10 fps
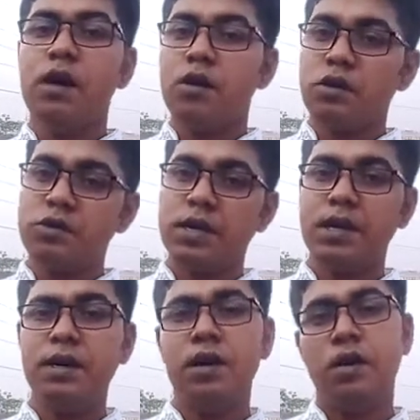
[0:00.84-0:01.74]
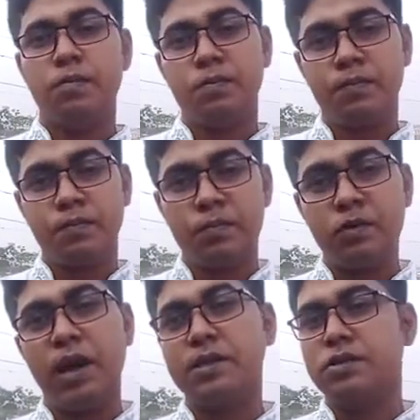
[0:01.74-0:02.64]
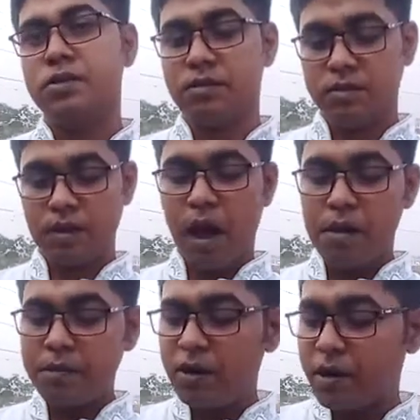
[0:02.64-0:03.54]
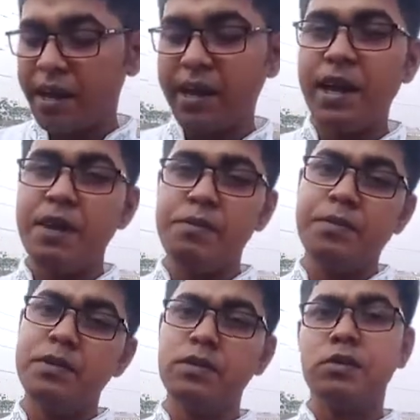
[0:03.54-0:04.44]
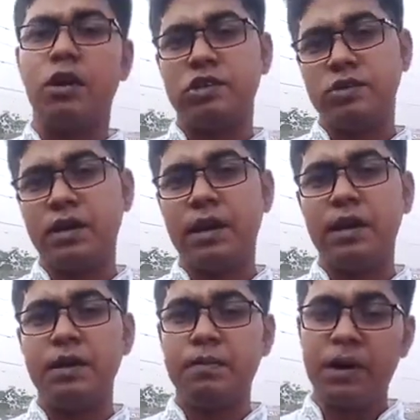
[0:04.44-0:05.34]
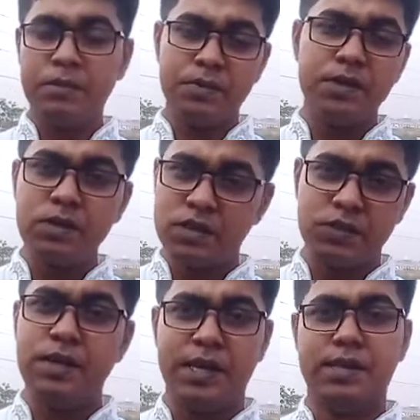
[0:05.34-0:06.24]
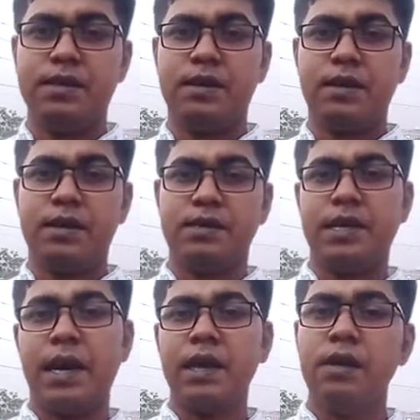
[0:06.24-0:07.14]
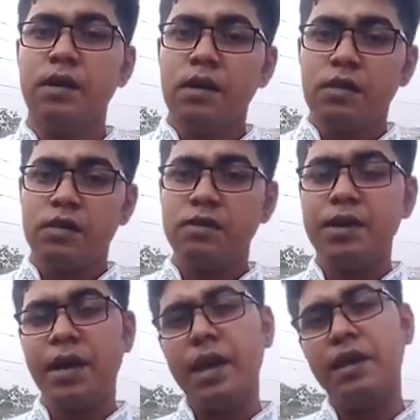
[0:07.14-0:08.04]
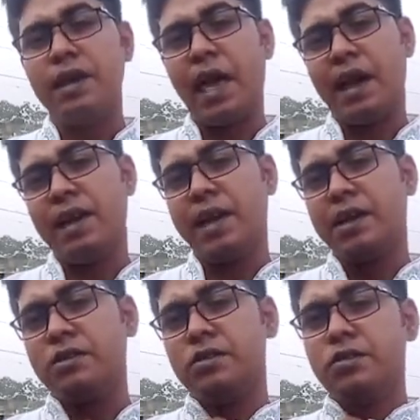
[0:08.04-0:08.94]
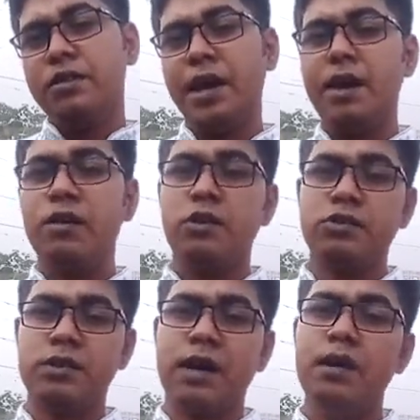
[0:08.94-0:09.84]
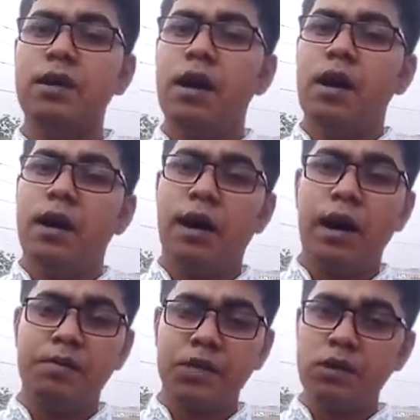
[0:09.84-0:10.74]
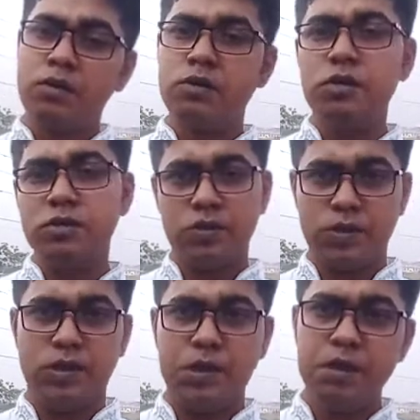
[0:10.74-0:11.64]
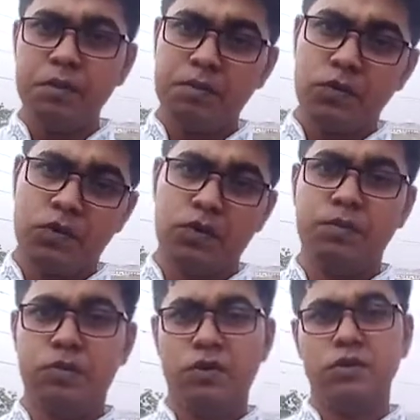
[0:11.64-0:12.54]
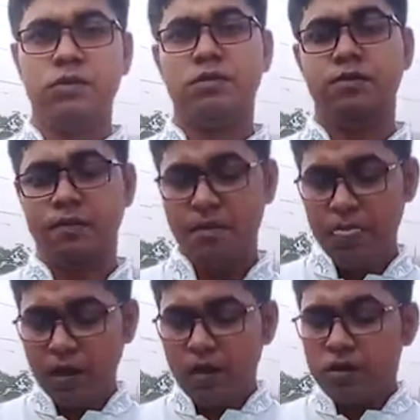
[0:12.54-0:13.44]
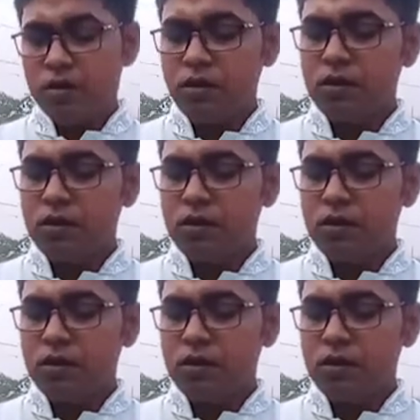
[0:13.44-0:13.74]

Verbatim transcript: রচনার প্রধান গুণ আমরা অনেকে বিভিন্ন রচনা বা বিভিন্ন কিছু লিখতে চাই তো এই লেখালেখির জন্য এই রচনার আমাদের কোন গুণটি প্রথম প্রয়োজন তো